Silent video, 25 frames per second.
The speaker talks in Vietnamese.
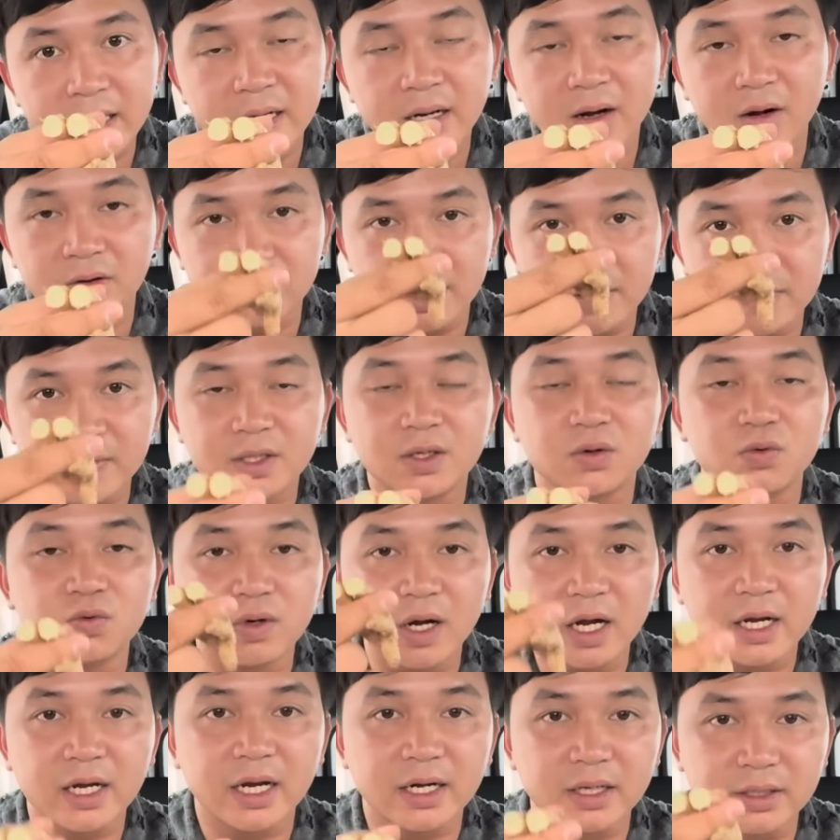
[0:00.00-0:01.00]
họ tìm nó cũng
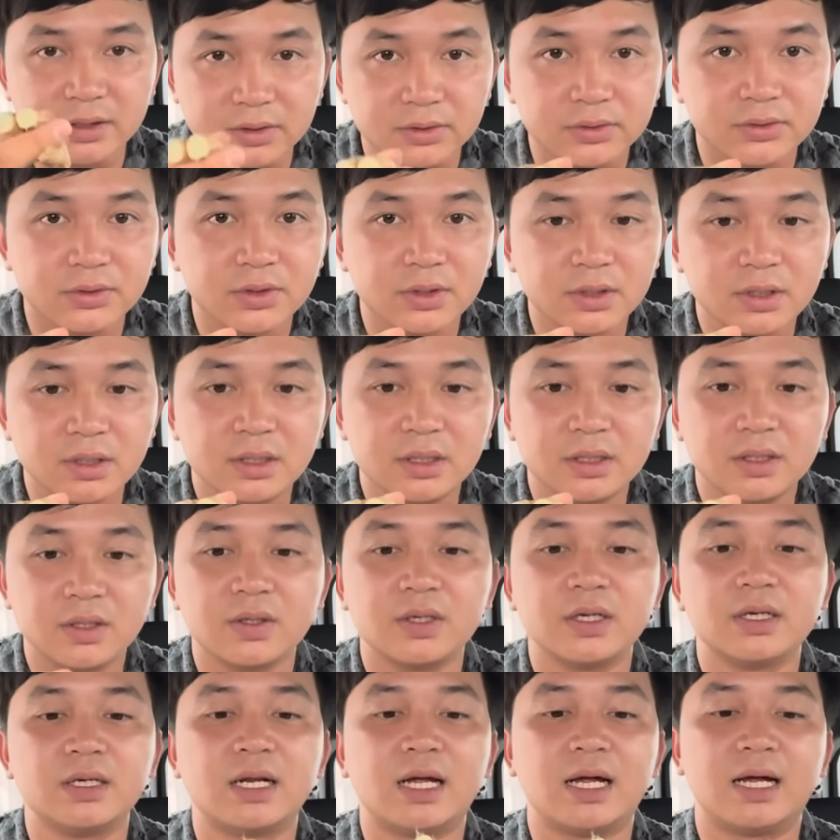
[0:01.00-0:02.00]
ngày này được cho
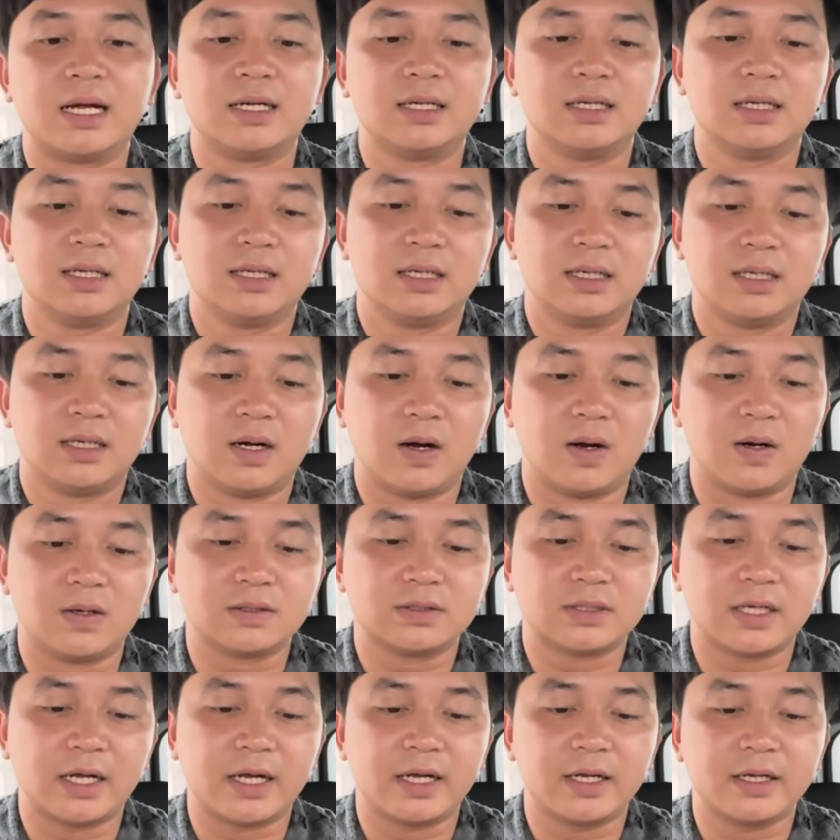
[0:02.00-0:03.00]
nên là họ
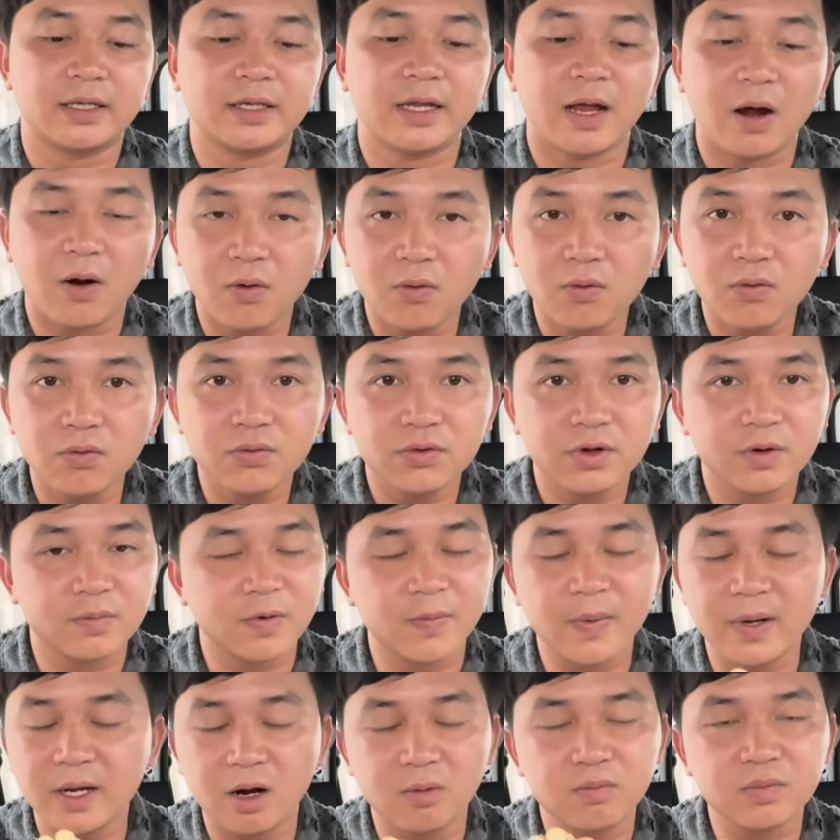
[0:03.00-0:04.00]
sẽ giấu nhưng
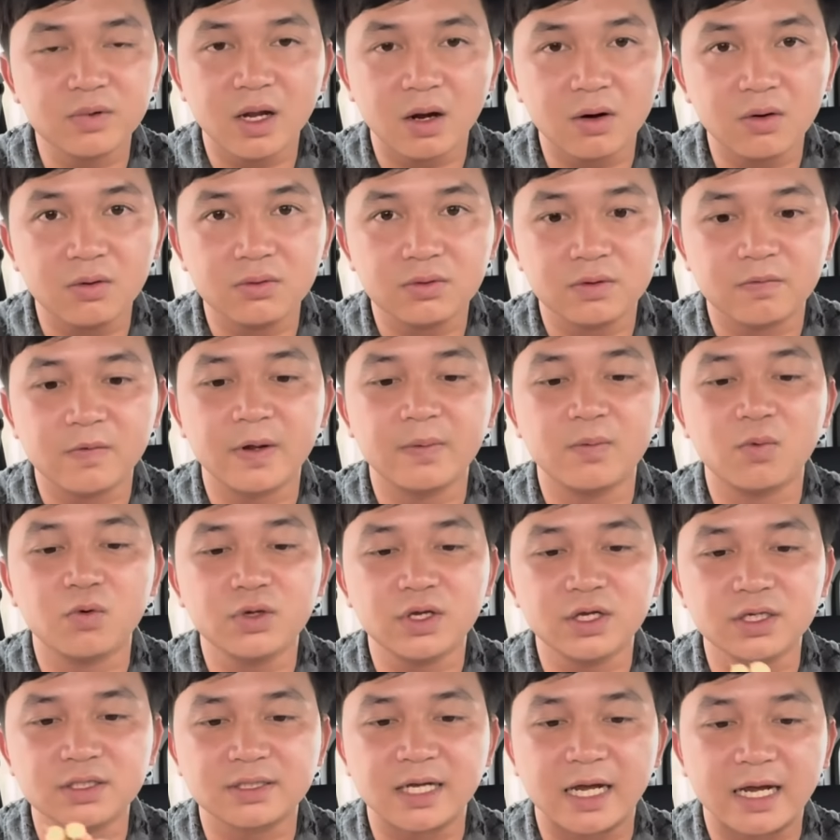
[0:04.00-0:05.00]
mà bi không giấu vì muốn
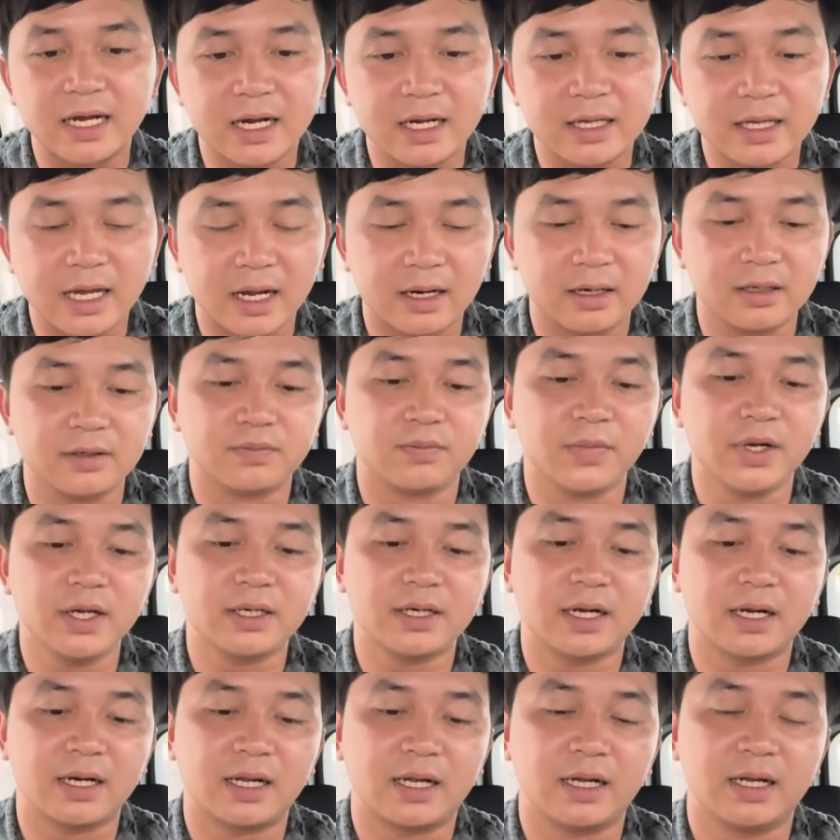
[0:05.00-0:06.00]
chia sẻ cả nhà được biết
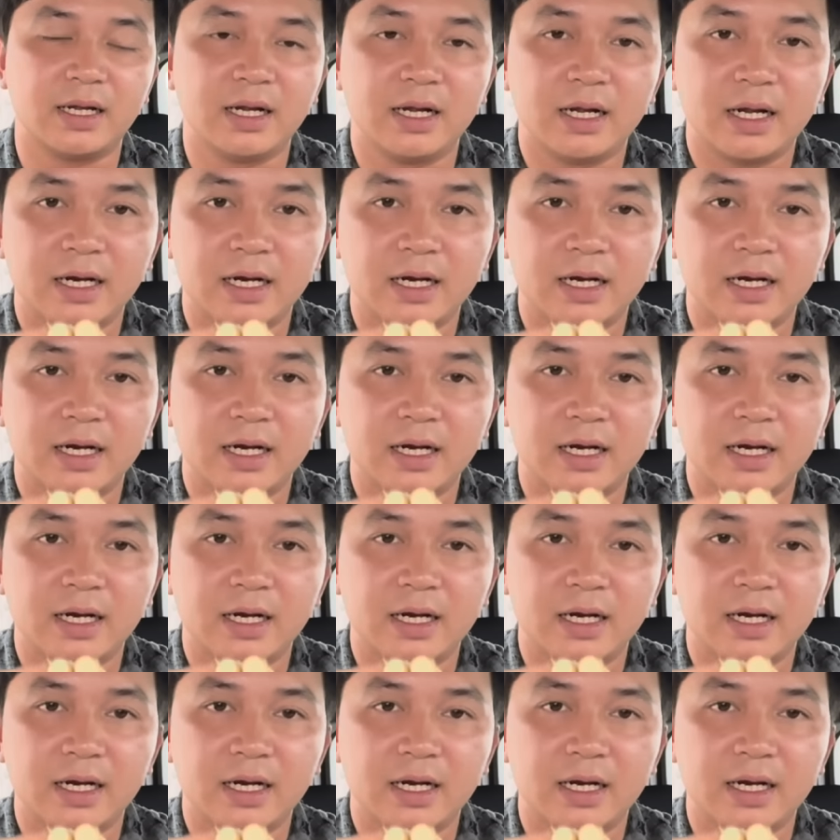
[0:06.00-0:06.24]
rằng là